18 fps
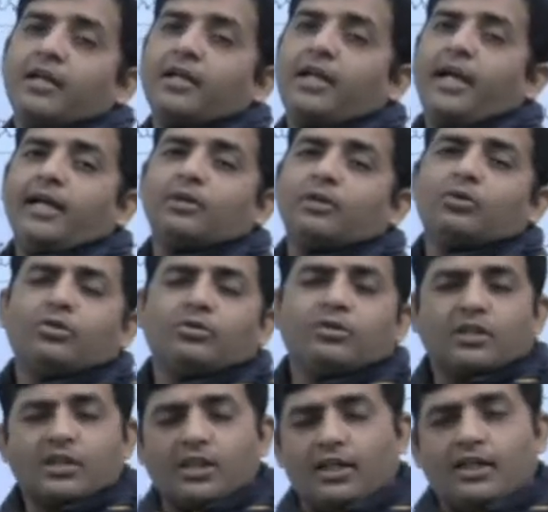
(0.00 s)
राइट
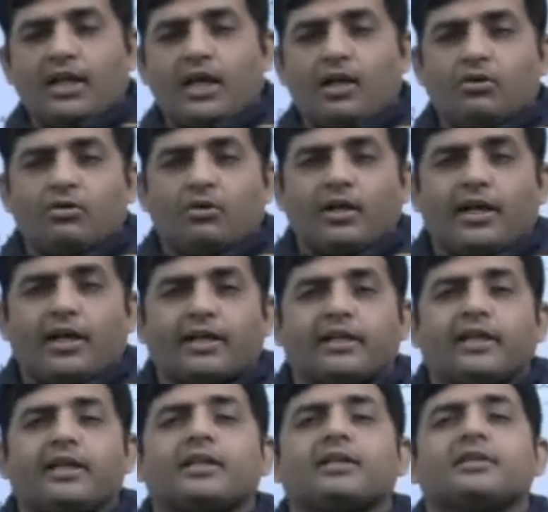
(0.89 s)
खुद की ना हो
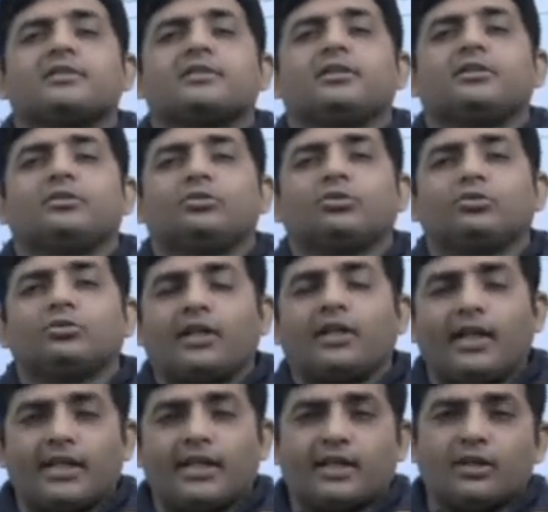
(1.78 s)
करके किसी
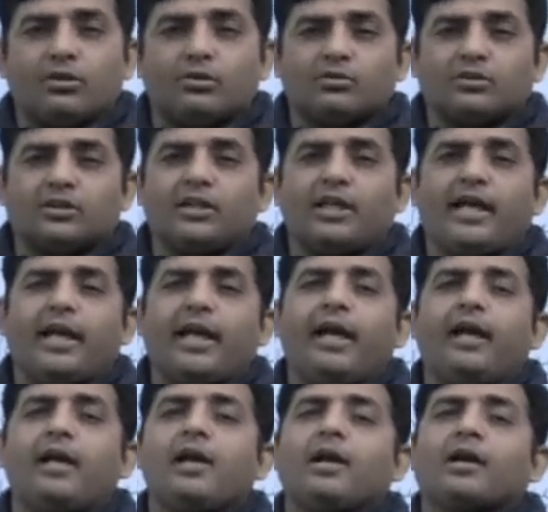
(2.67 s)
दूसरे की होती है